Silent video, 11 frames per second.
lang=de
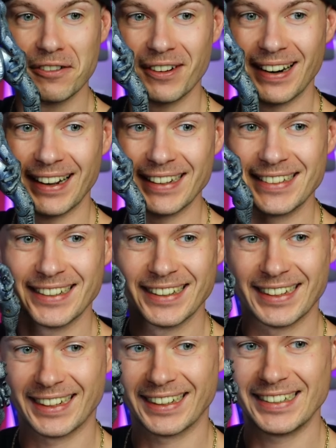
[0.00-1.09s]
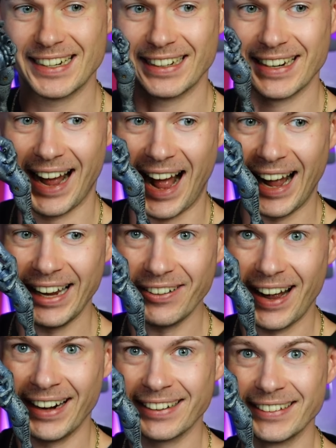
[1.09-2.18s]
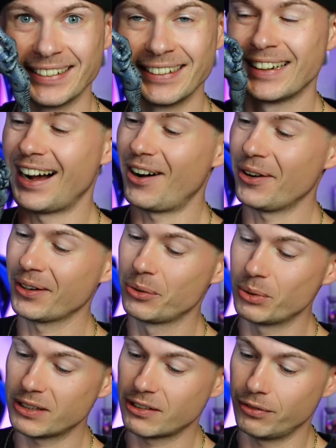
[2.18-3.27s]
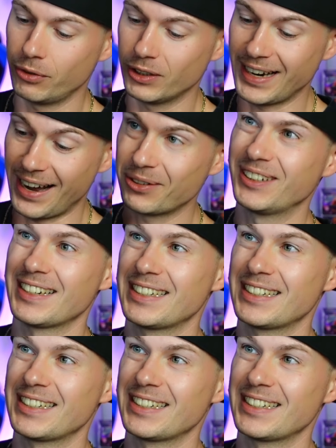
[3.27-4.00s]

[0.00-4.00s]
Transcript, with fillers: Vielleicht kriegt ja der ein oder andere auch ein gutes Gefühl dadurch,